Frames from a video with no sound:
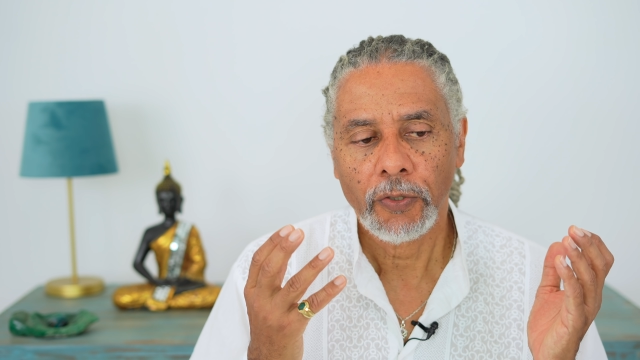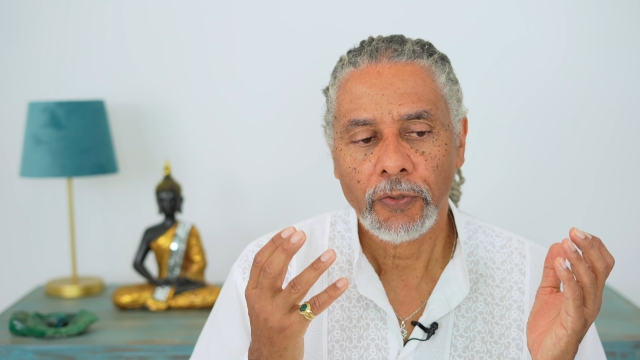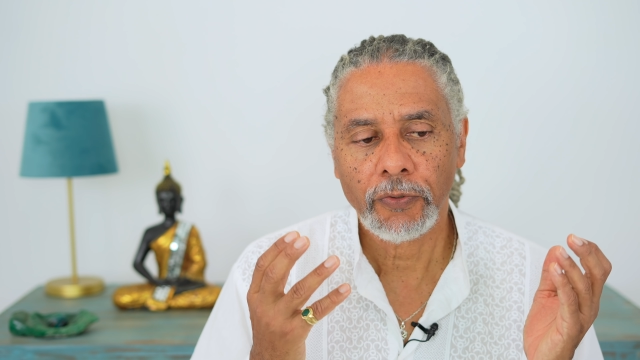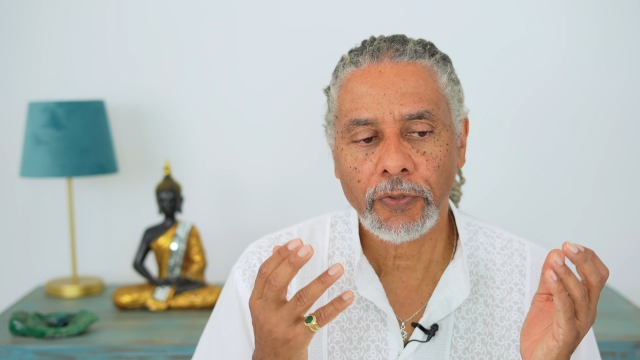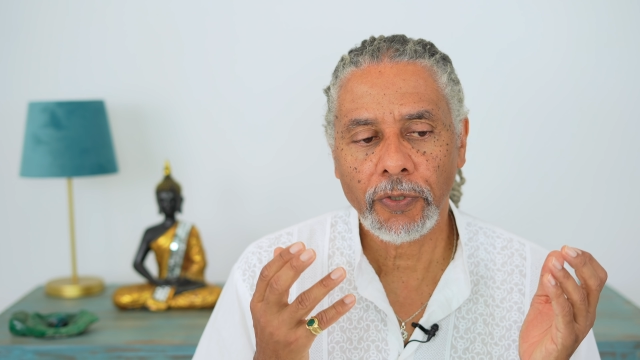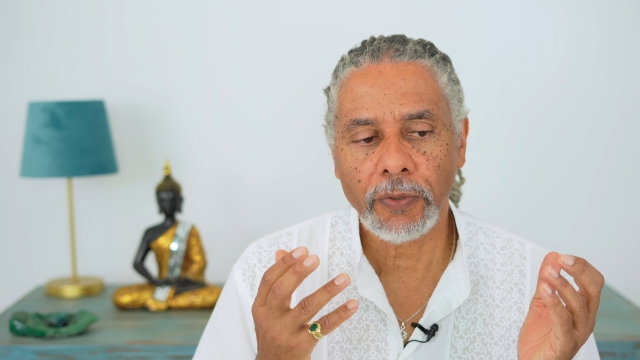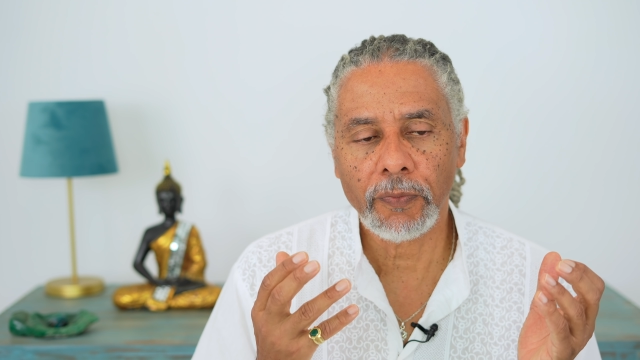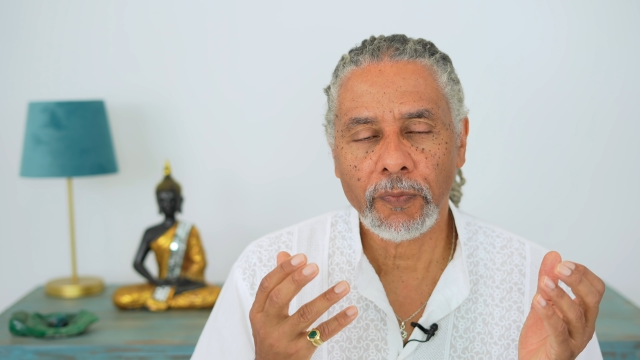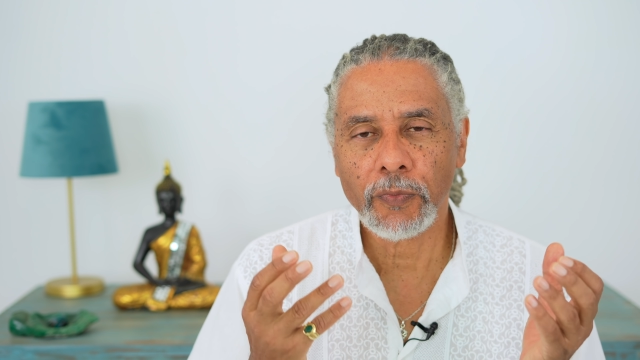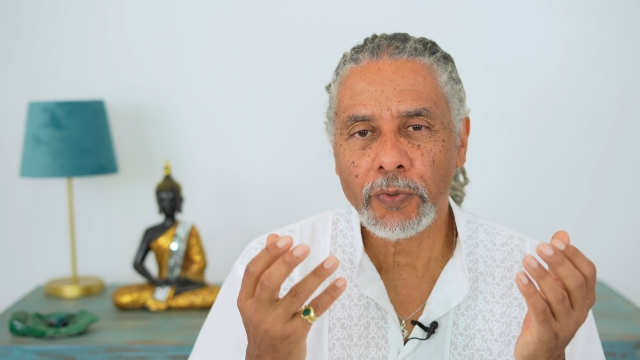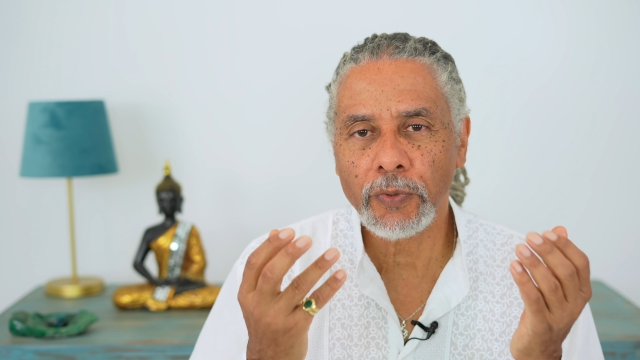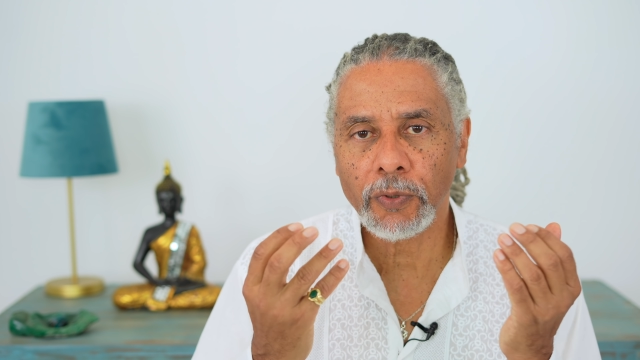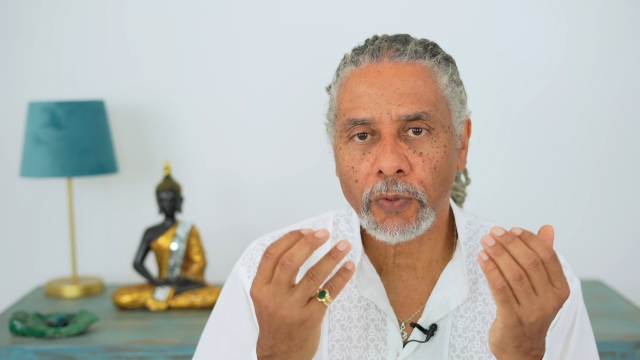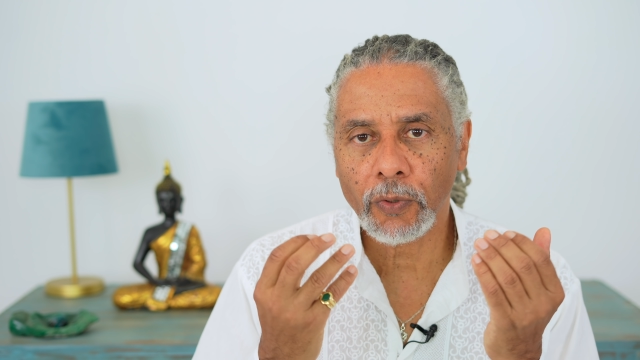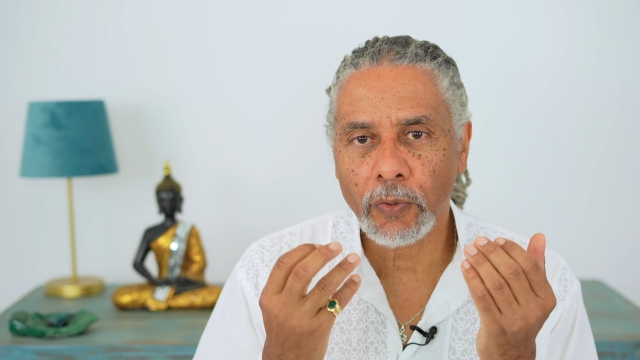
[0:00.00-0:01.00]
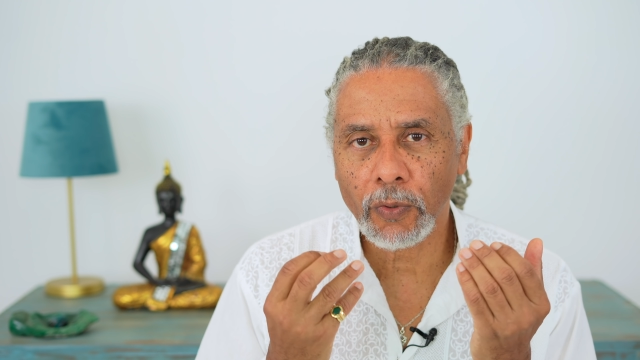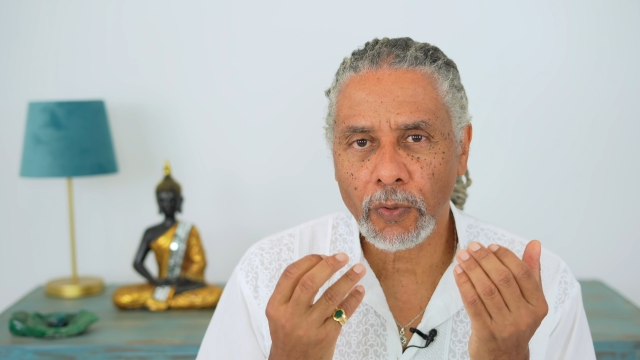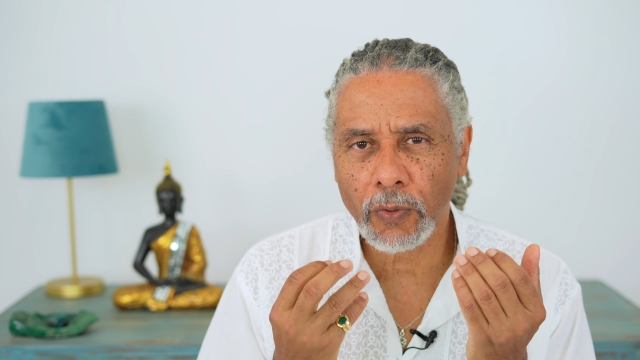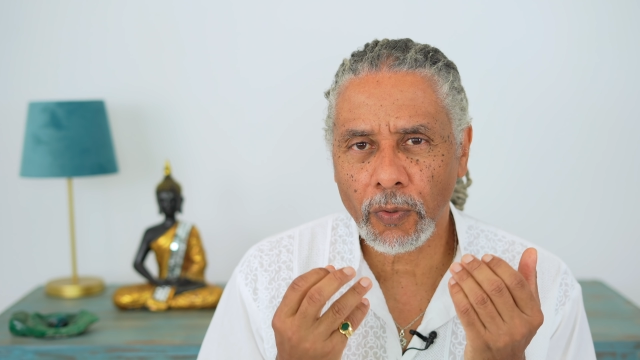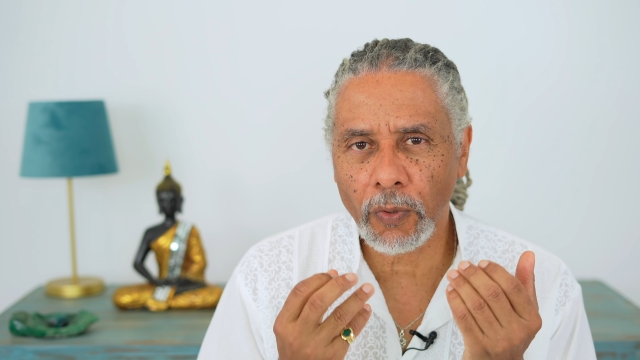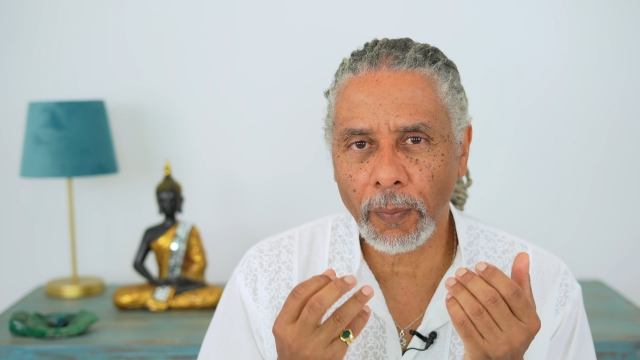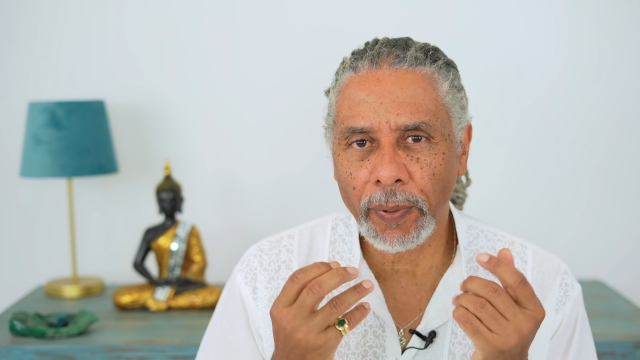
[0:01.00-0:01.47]
de mieux
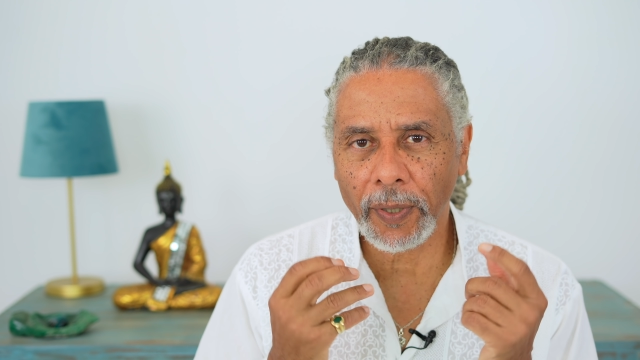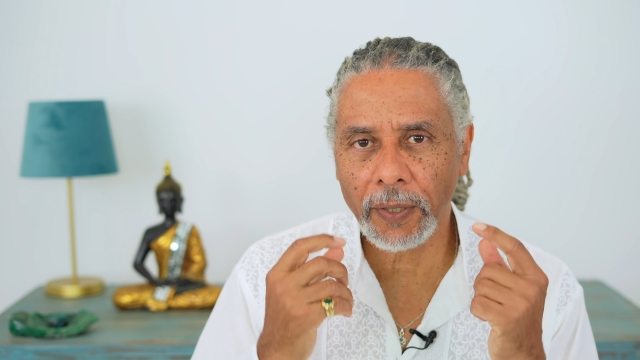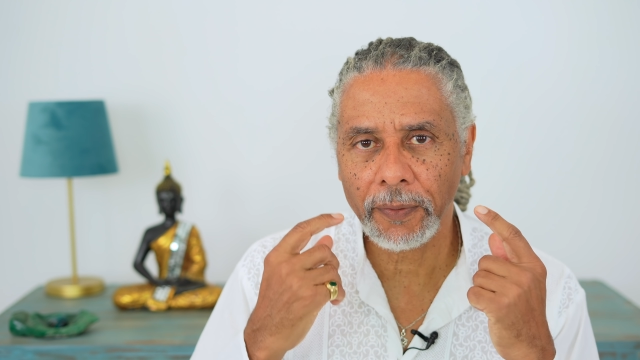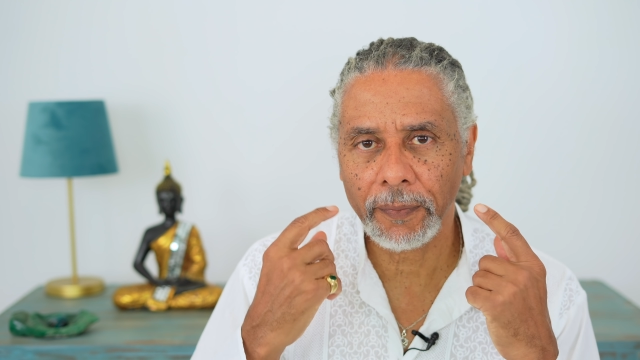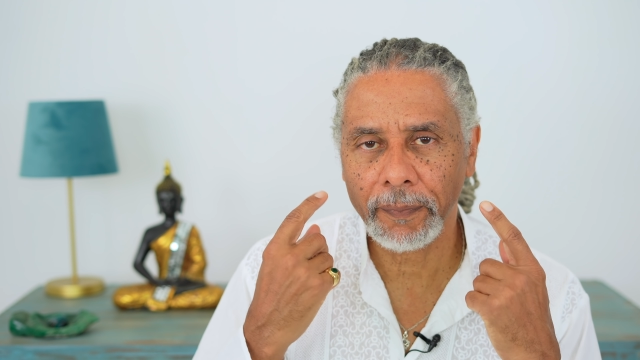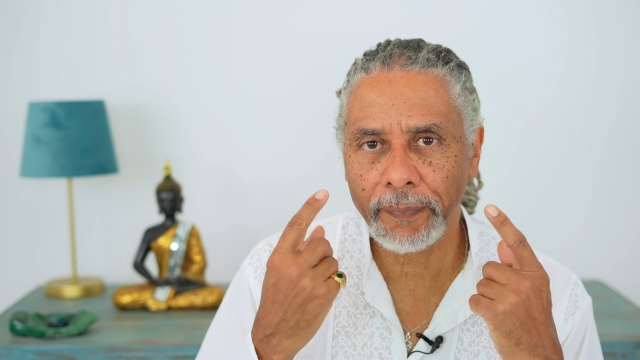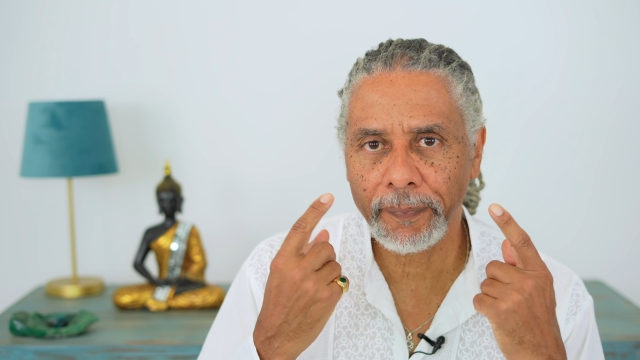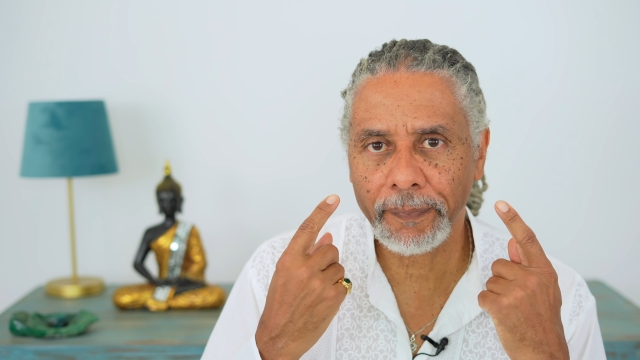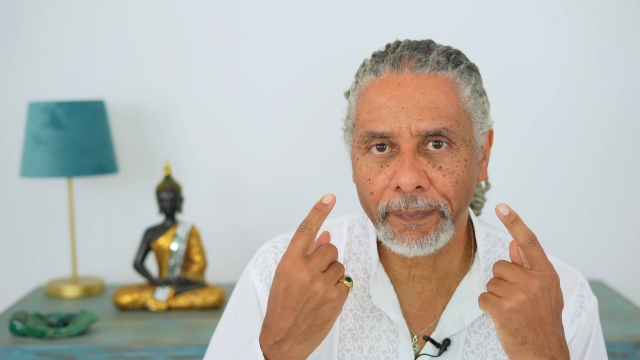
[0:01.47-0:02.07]
comprendre,